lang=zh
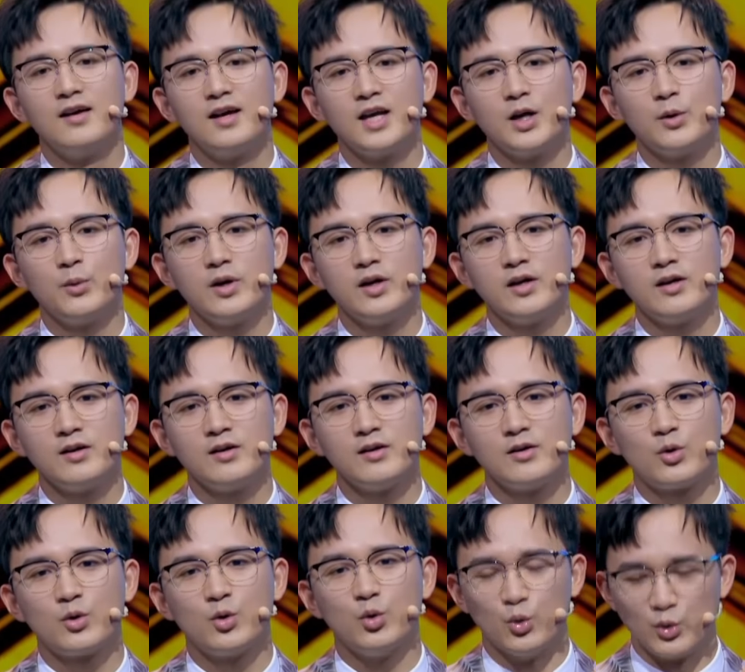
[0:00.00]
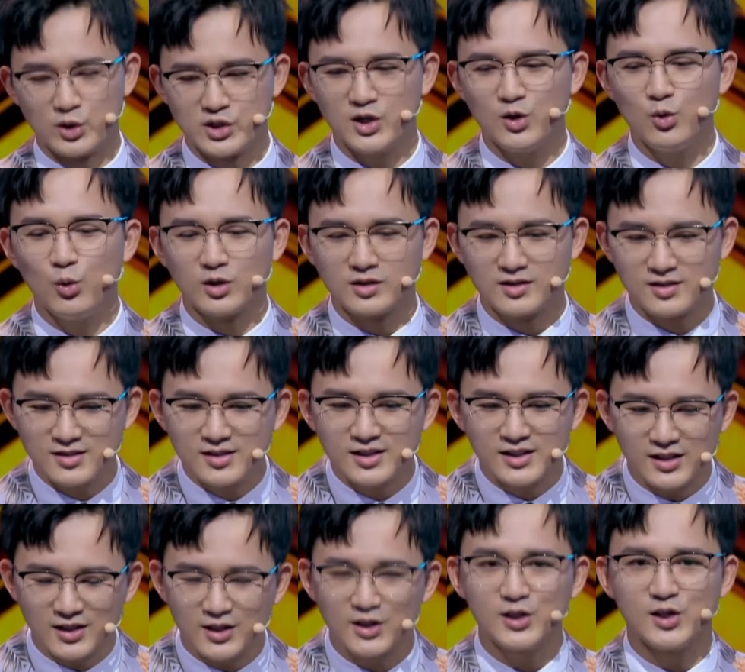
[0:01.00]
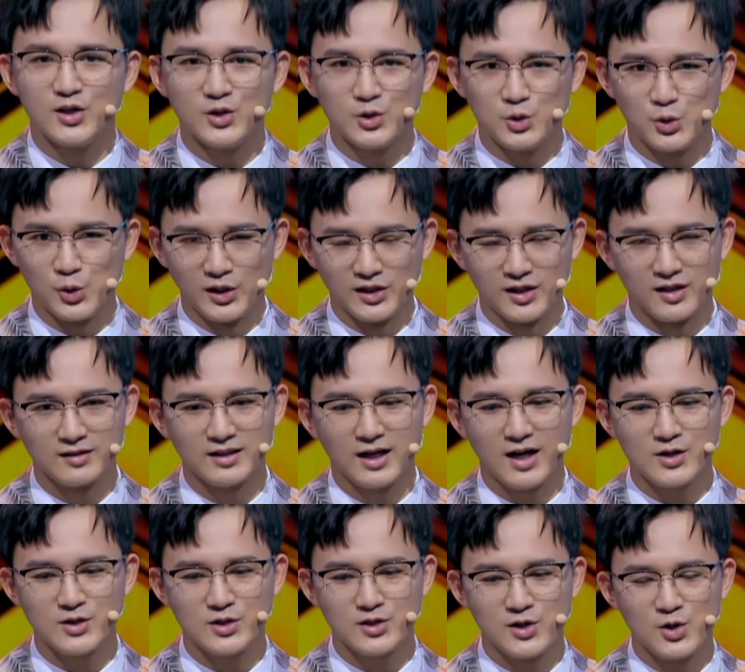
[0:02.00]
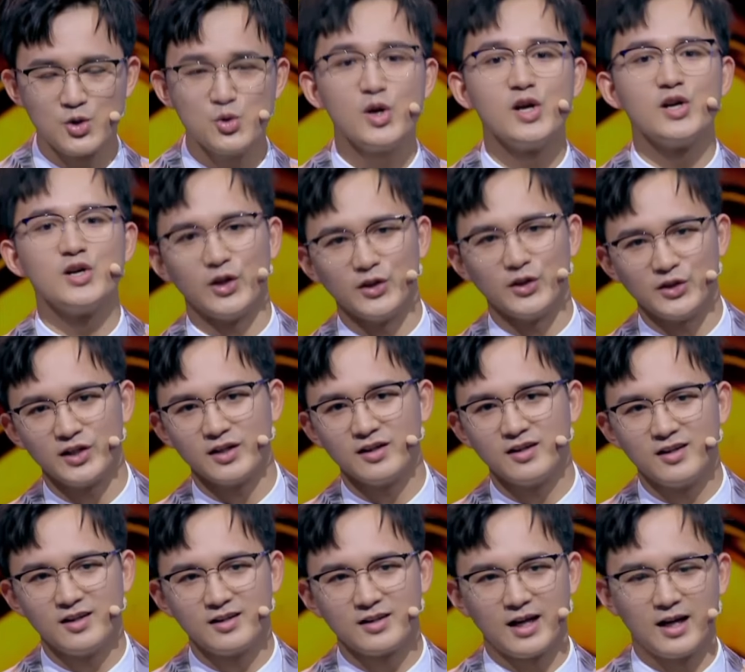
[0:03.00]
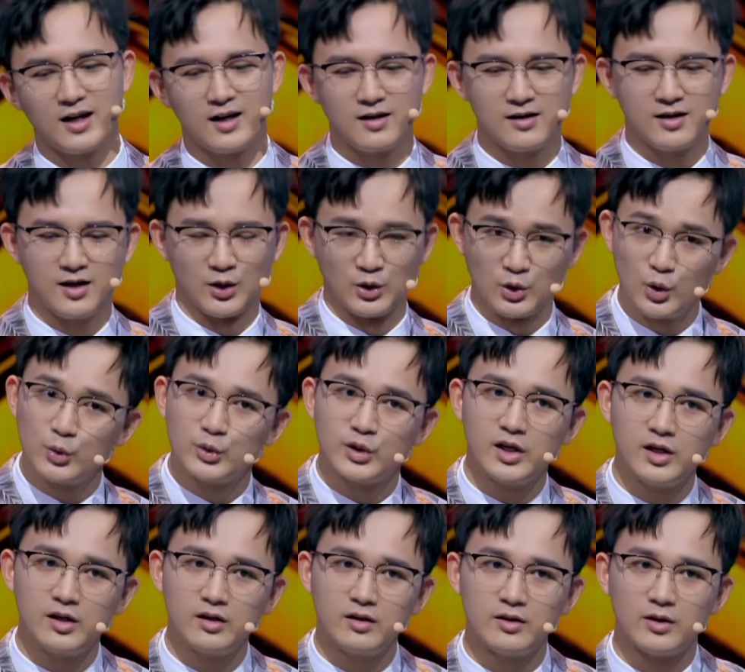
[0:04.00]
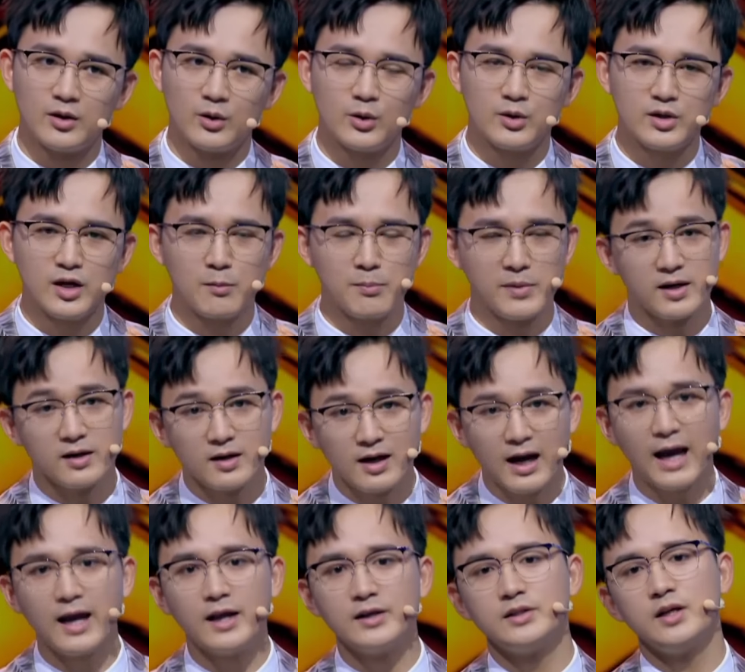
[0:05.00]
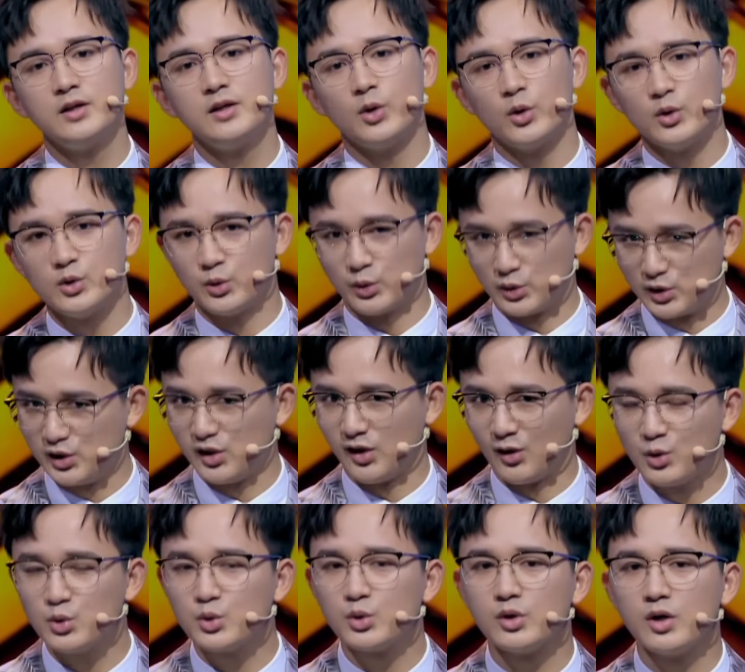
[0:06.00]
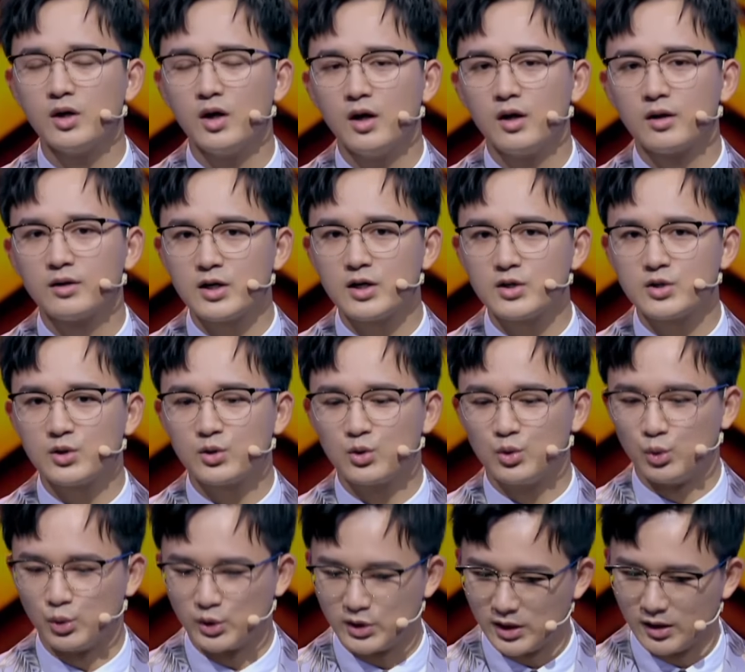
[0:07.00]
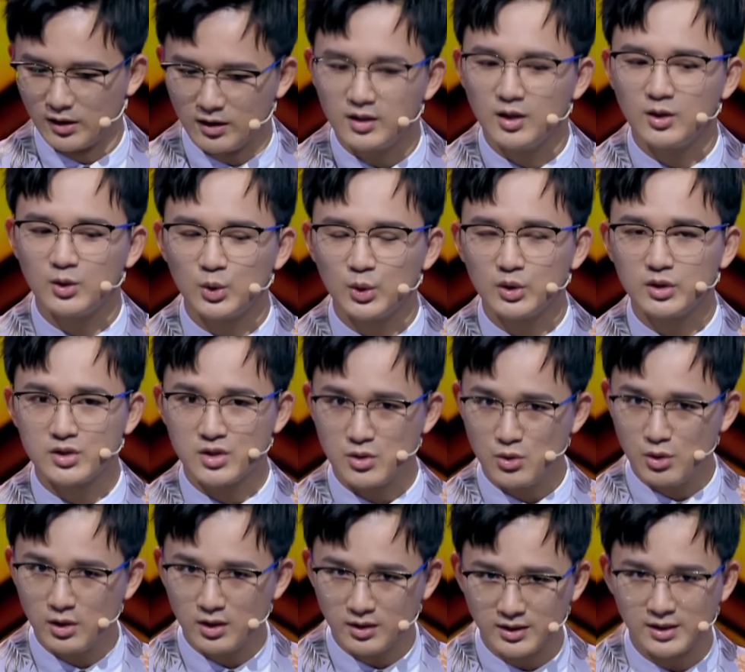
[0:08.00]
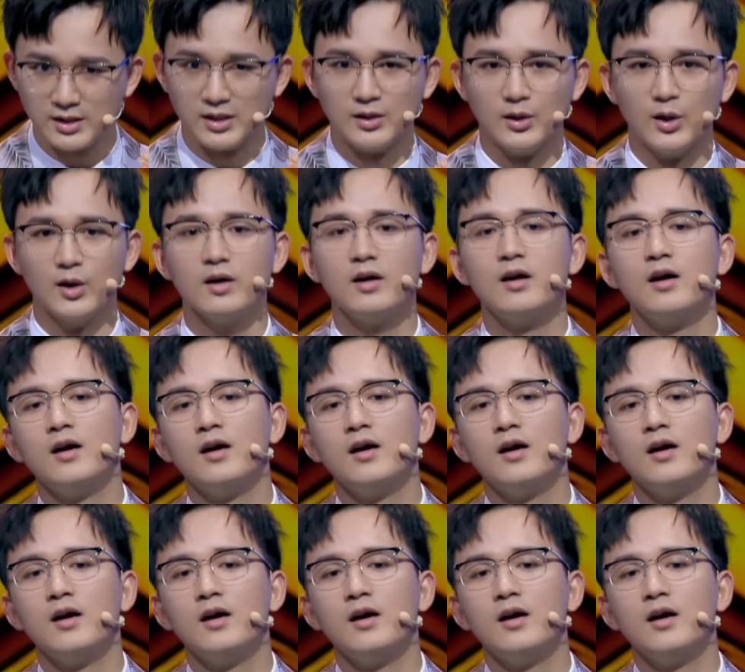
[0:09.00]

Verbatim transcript: 因为古筝我自己个人觉得它是悦人的，它很动听，能够让人开心，有一种情绪。但是古琴更多的是悦己的，